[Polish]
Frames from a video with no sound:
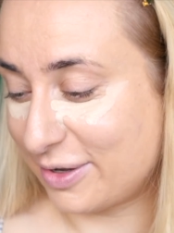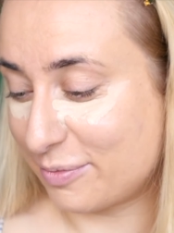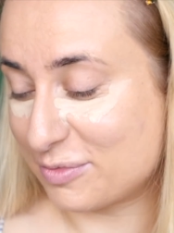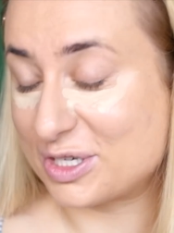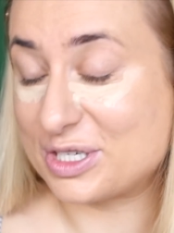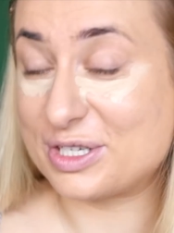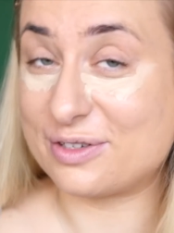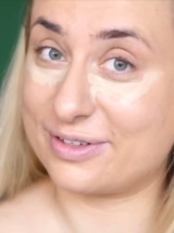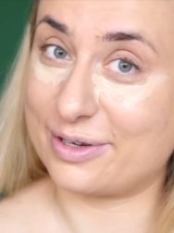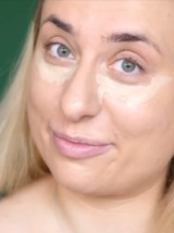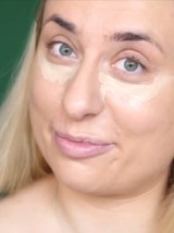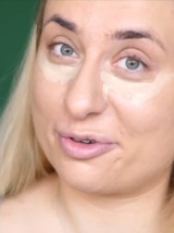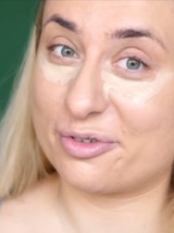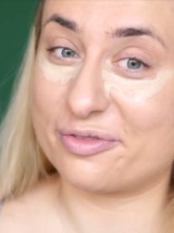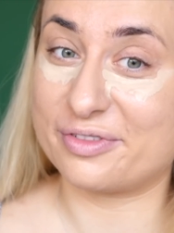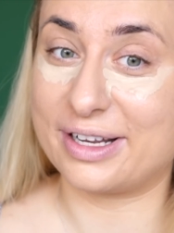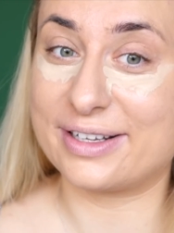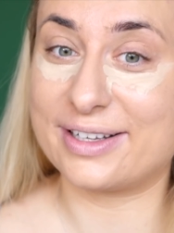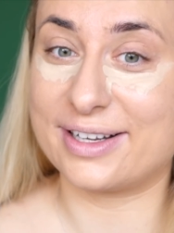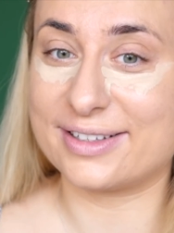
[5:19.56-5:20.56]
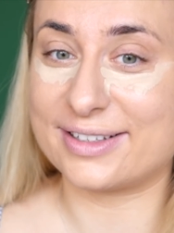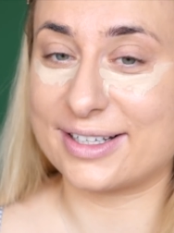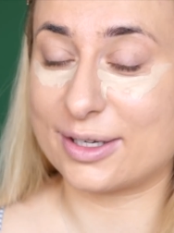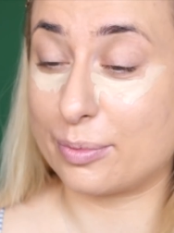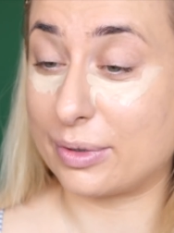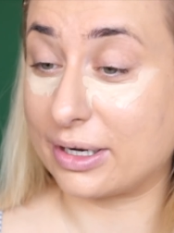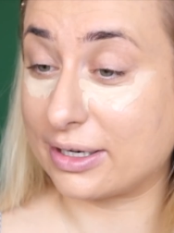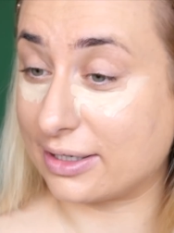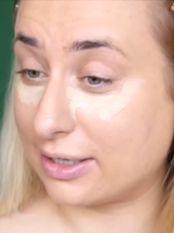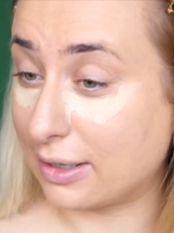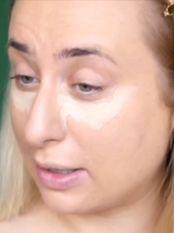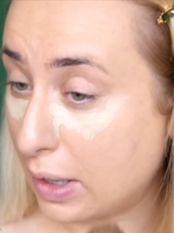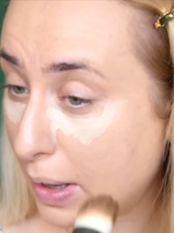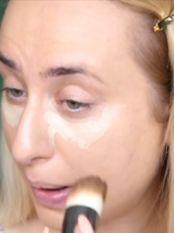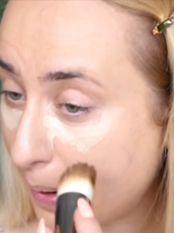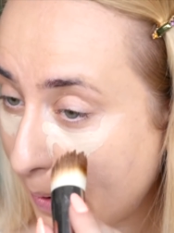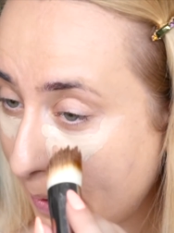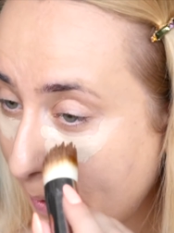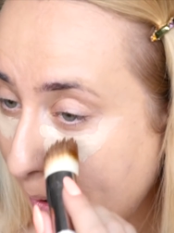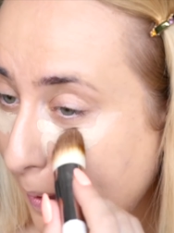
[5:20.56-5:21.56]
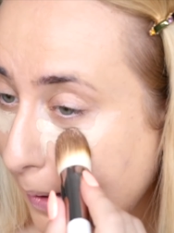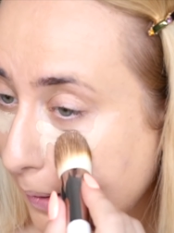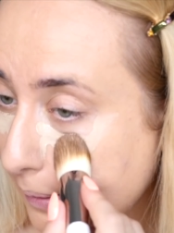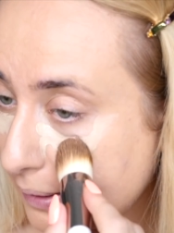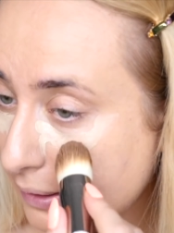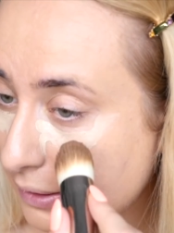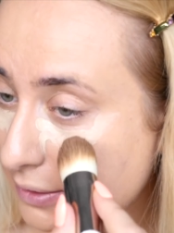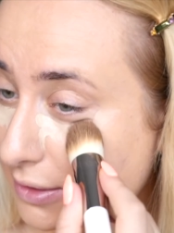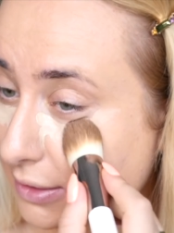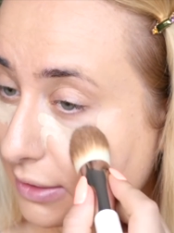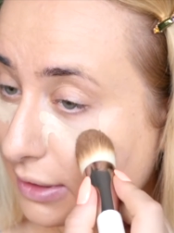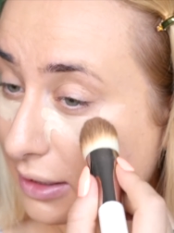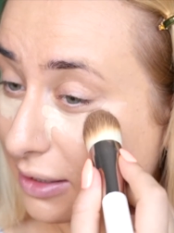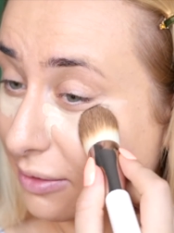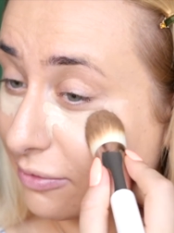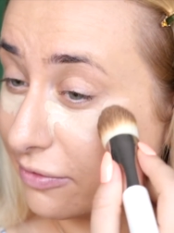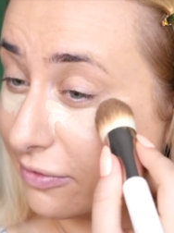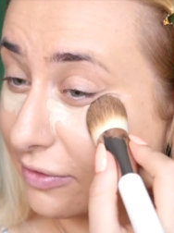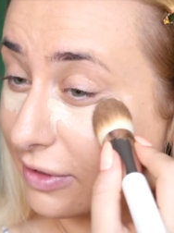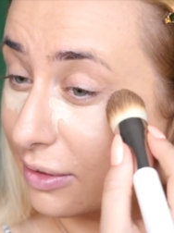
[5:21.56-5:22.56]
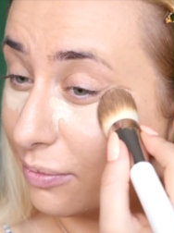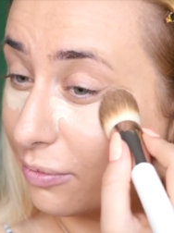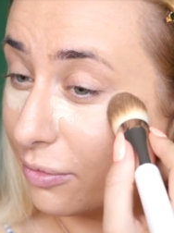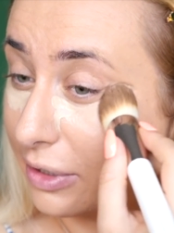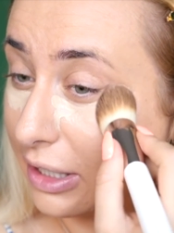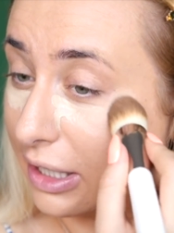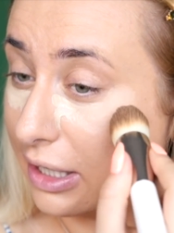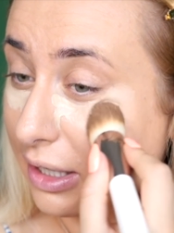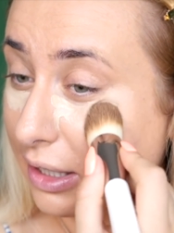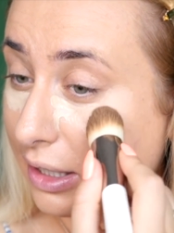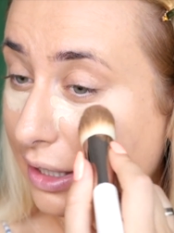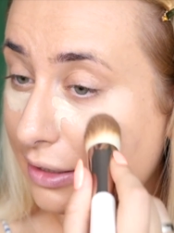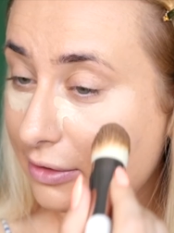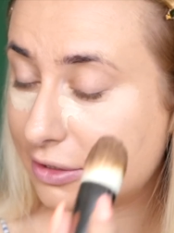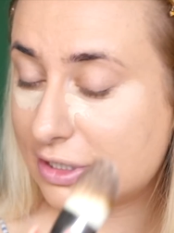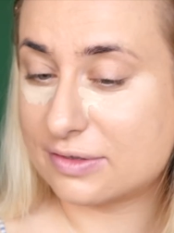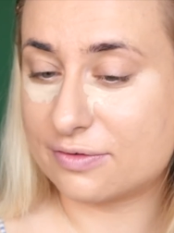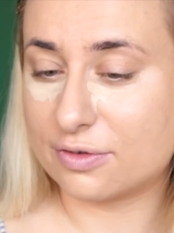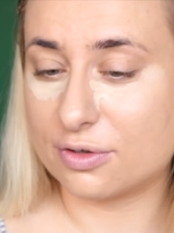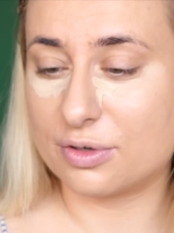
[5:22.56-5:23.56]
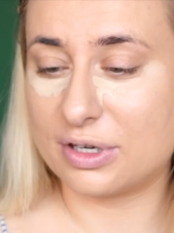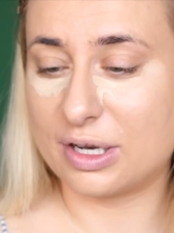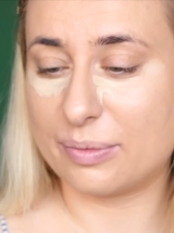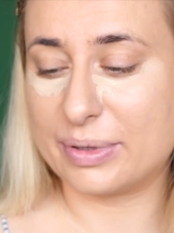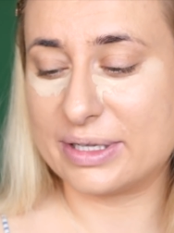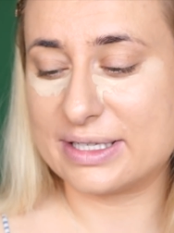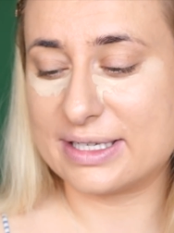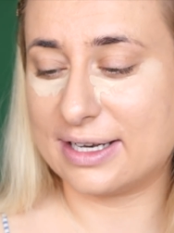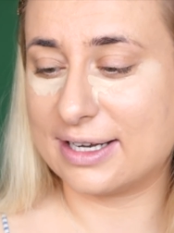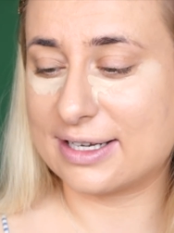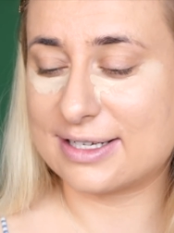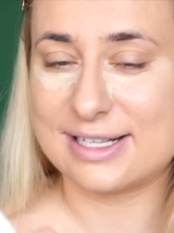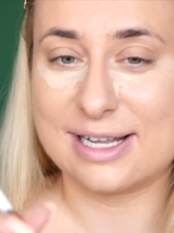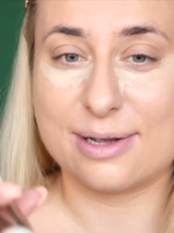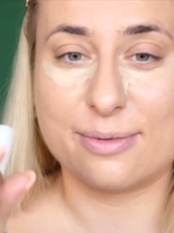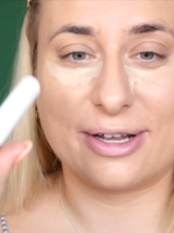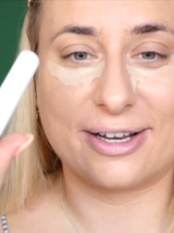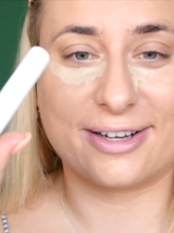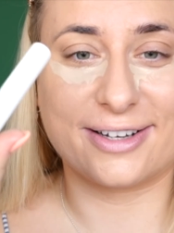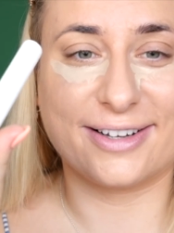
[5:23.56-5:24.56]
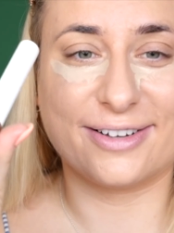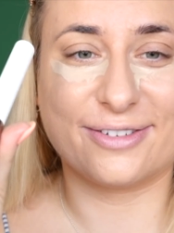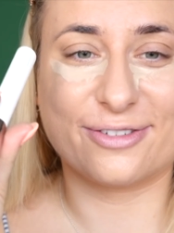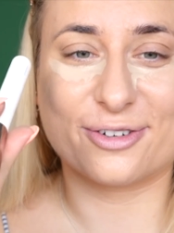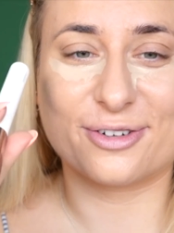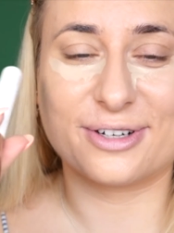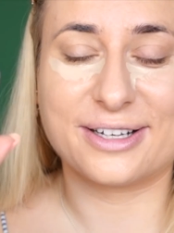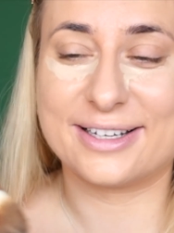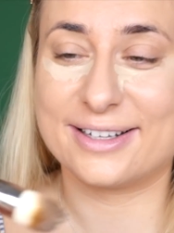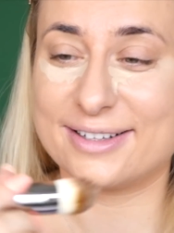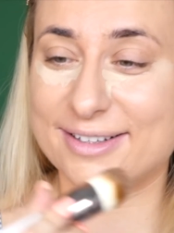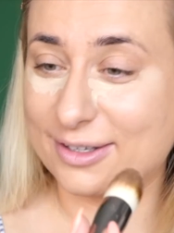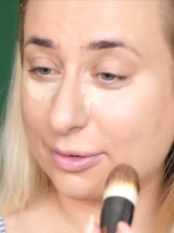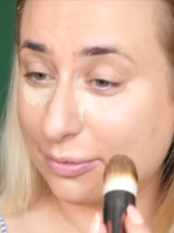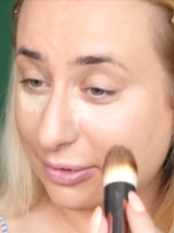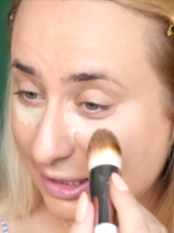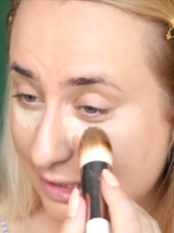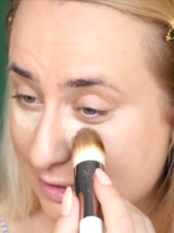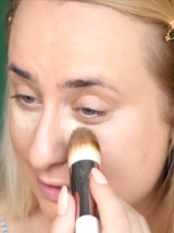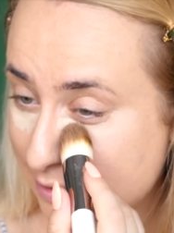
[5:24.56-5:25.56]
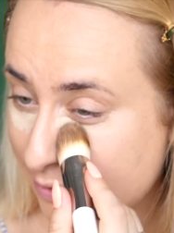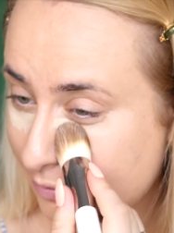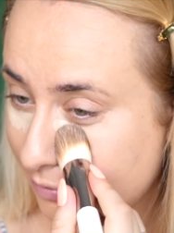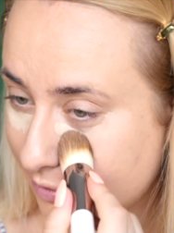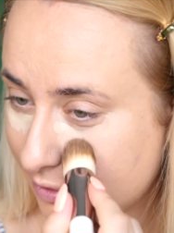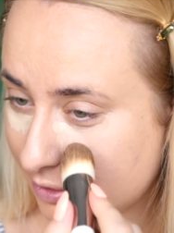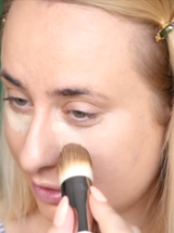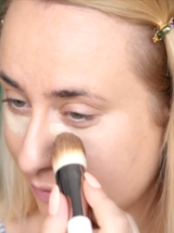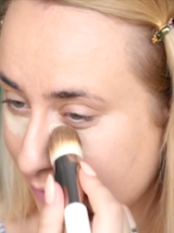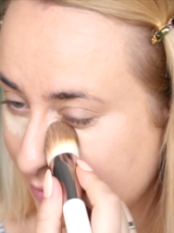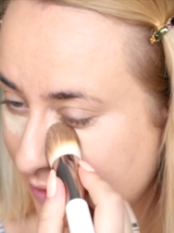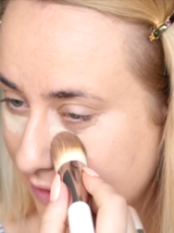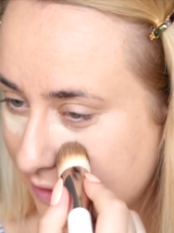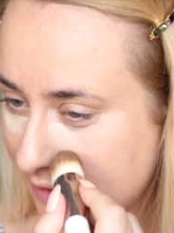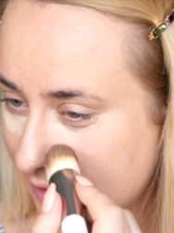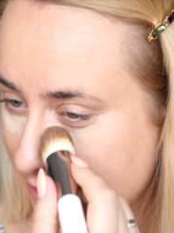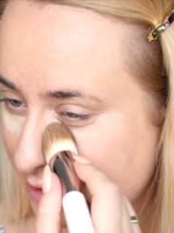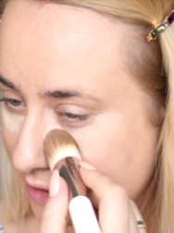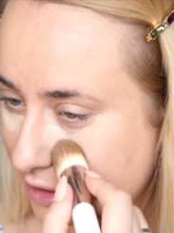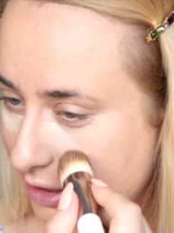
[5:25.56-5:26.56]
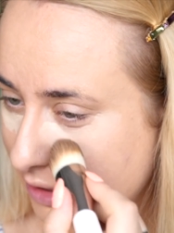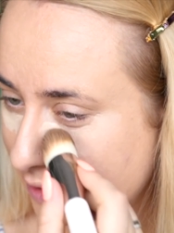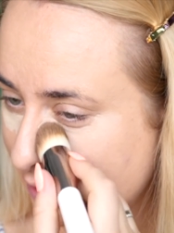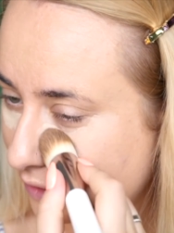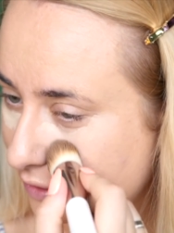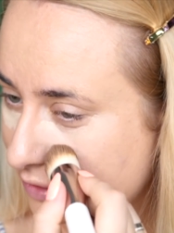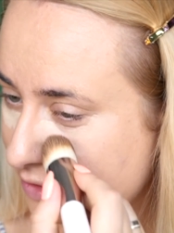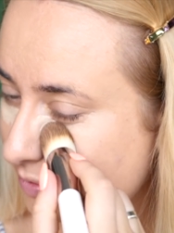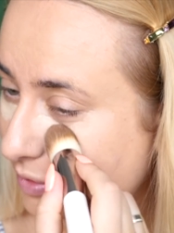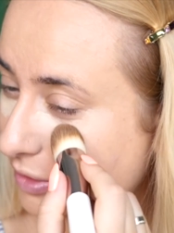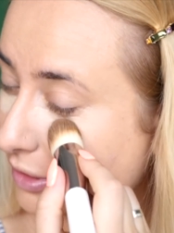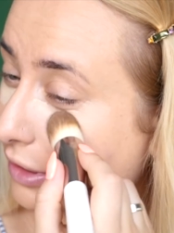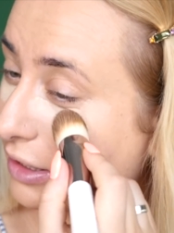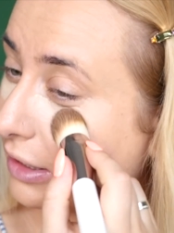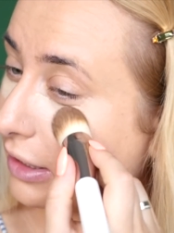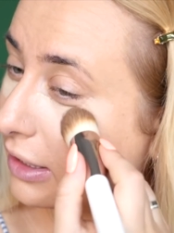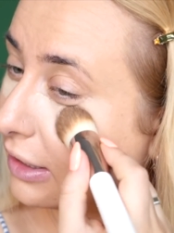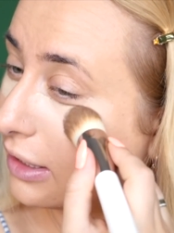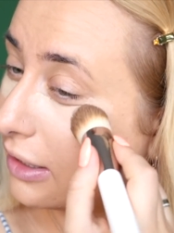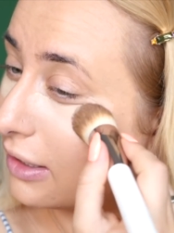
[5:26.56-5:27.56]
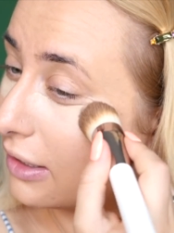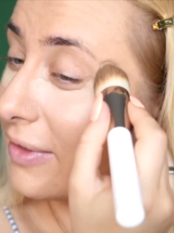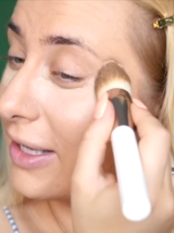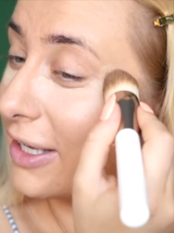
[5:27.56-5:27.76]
Wiem, że dziwne porównanie, ale tak pachnie. Także dalej wklepuję. To jest w ogóle pędzelek z Lamar. E, w ogóle dobra jestem, bo robię najtańsze kosmetyki